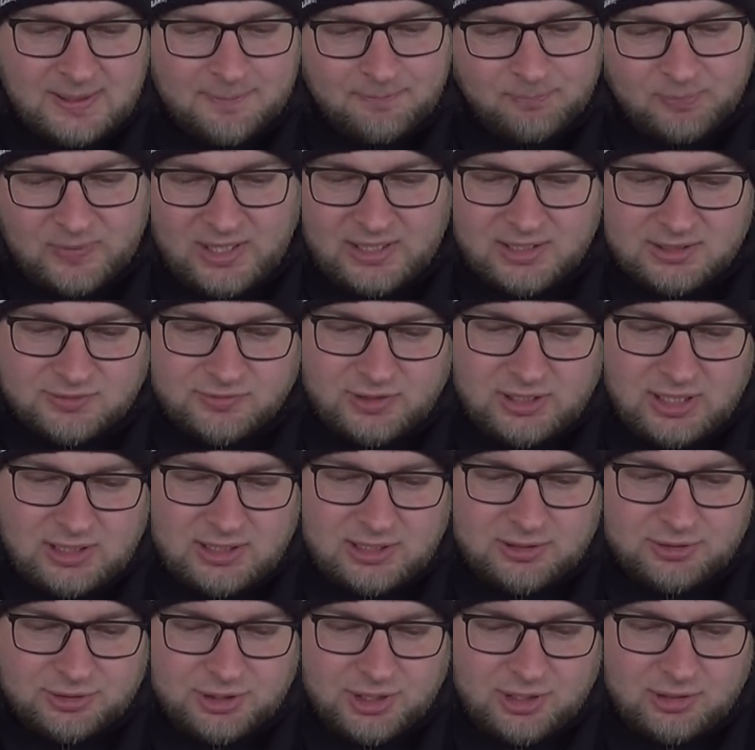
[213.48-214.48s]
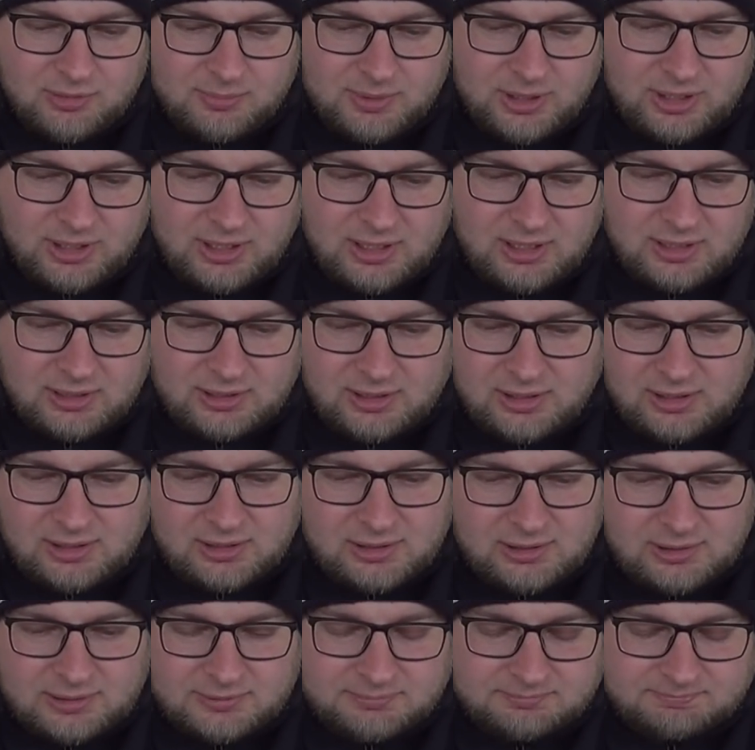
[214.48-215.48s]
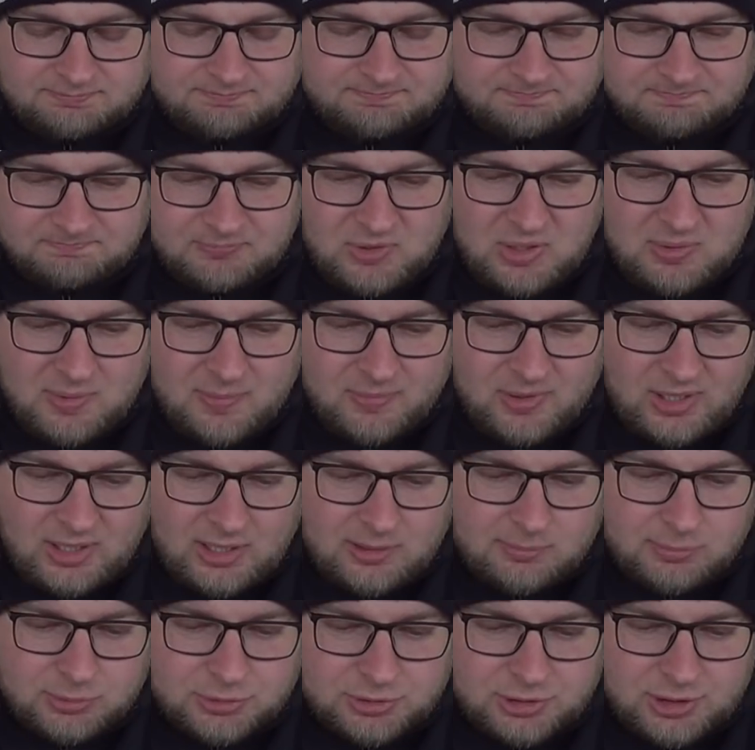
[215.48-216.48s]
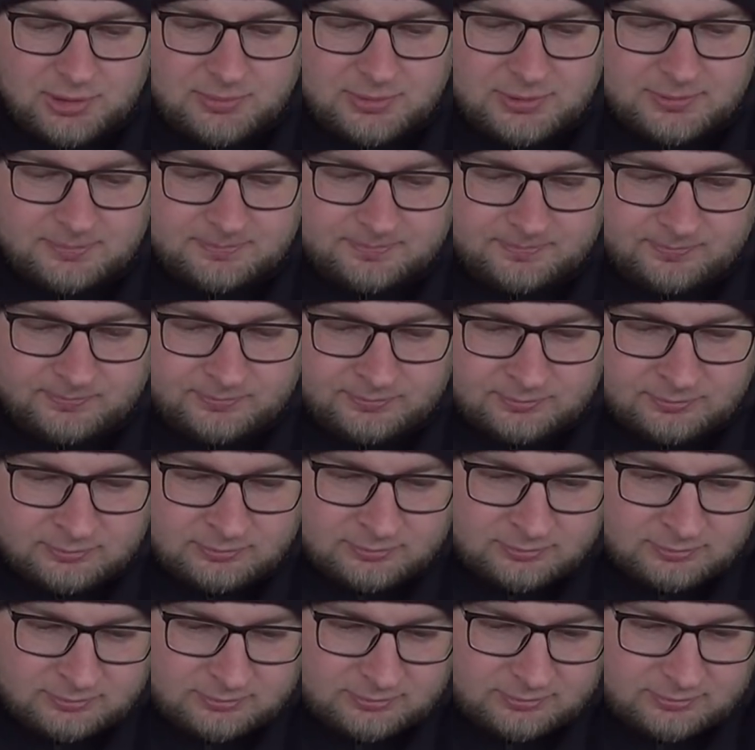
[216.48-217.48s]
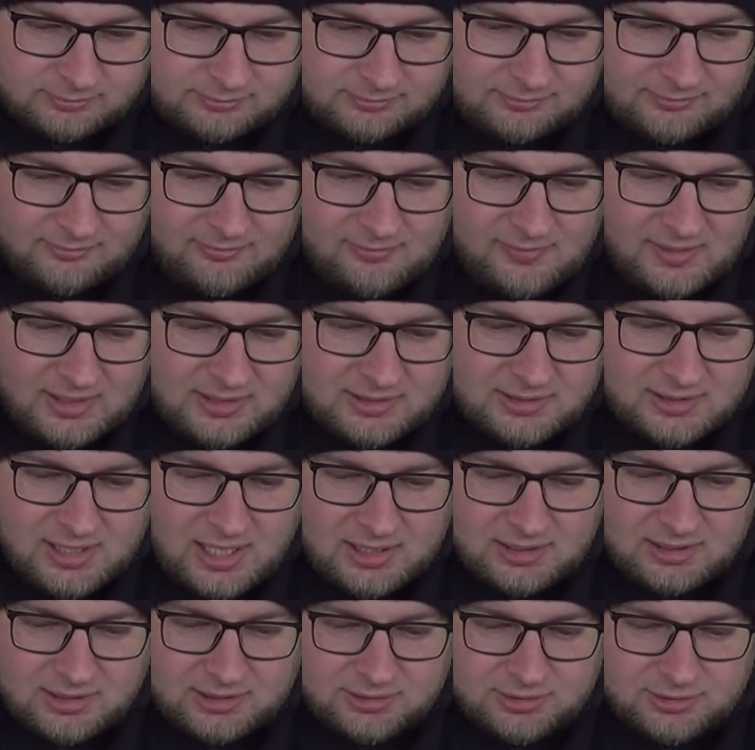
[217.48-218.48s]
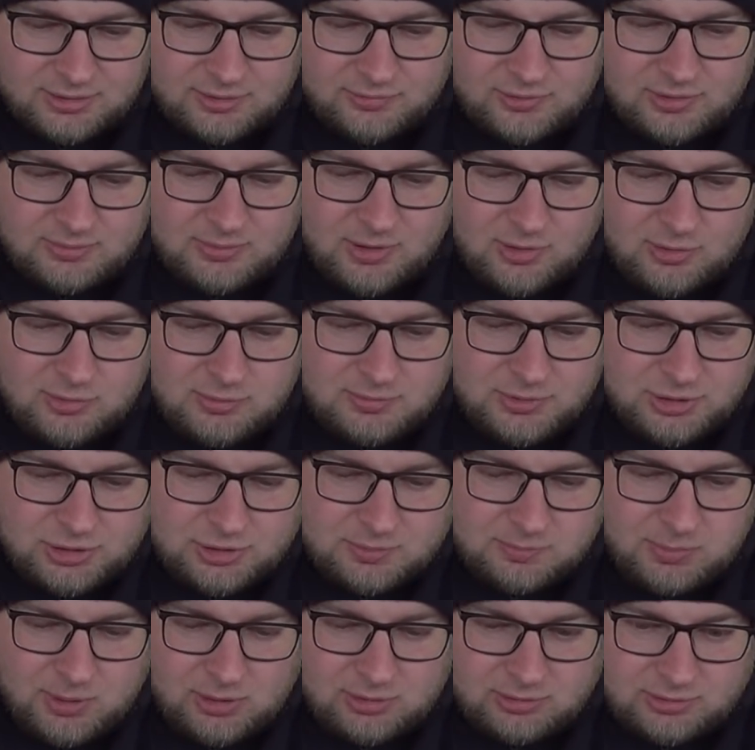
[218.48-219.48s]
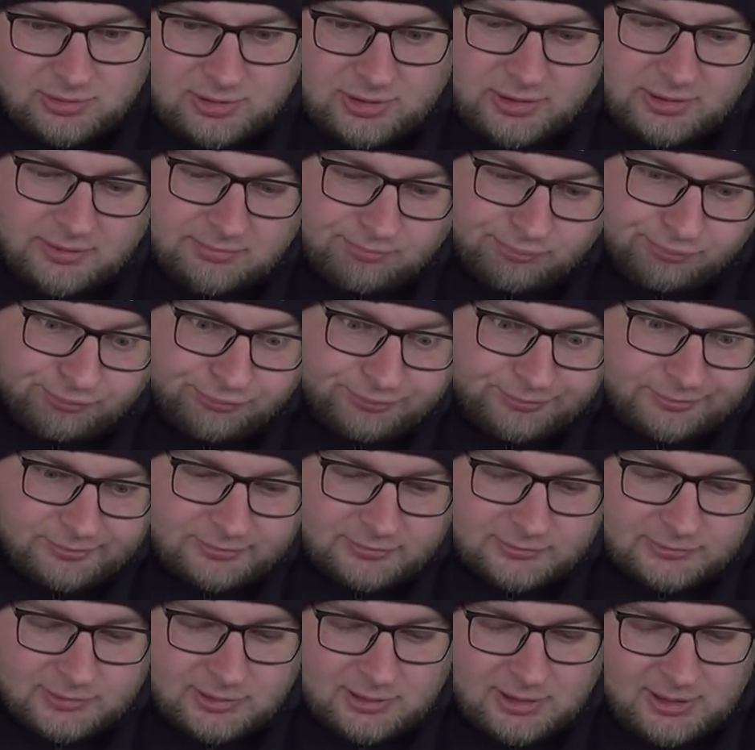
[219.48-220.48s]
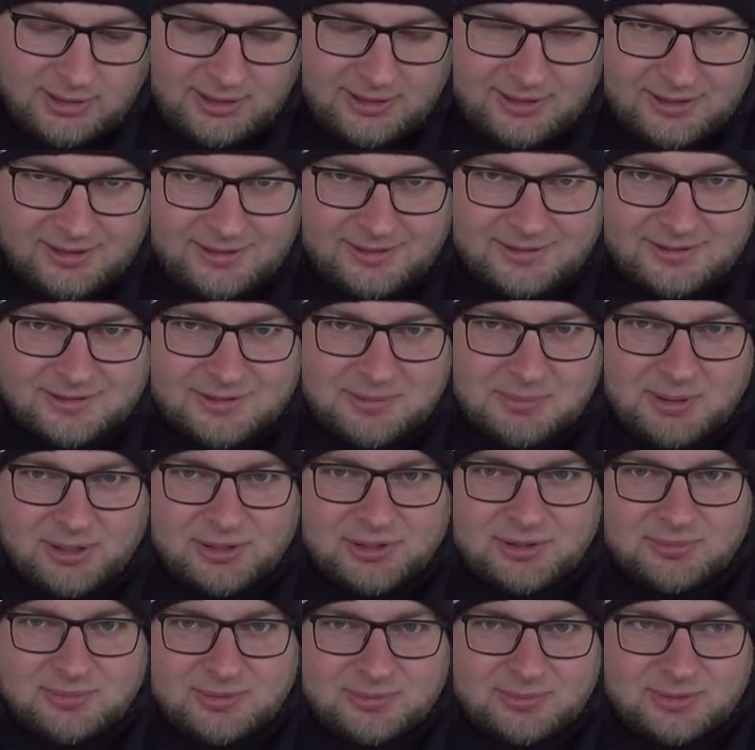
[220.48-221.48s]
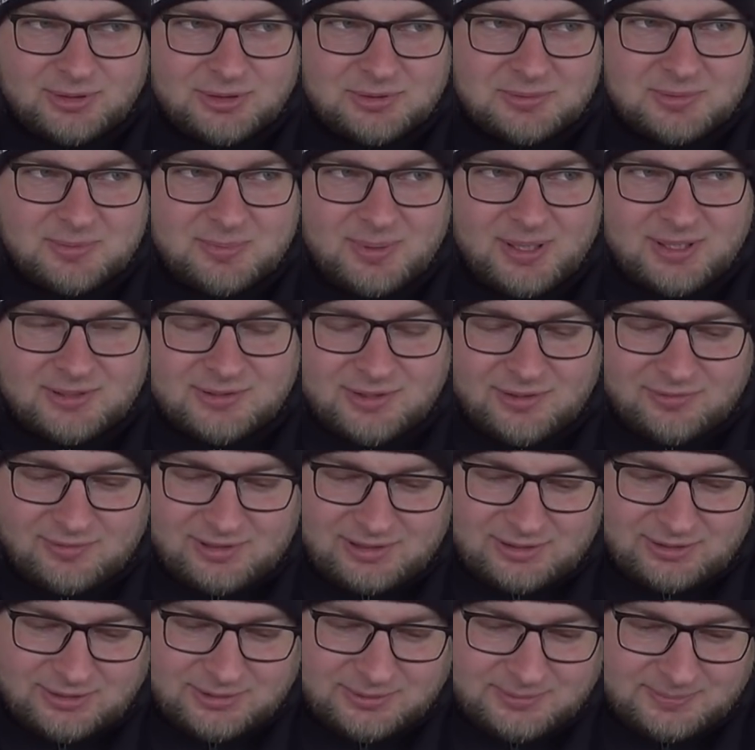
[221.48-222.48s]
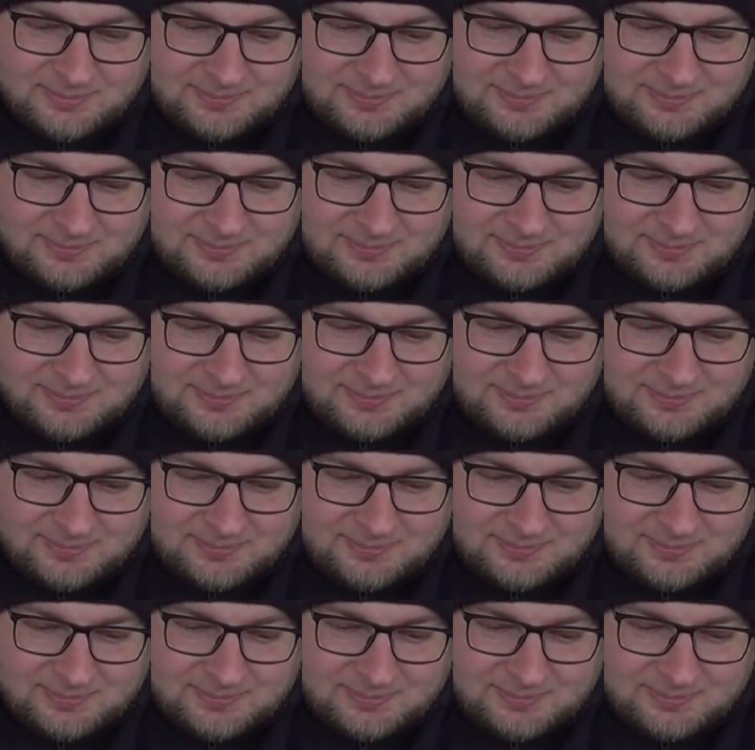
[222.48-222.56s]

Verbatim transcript: no, ale zwykle tego nie robię, nie, nie, nie mam takiej potrzeby. Tadek, no to w tym roku mistrz Polski. Zobaczymy, będziemy pracować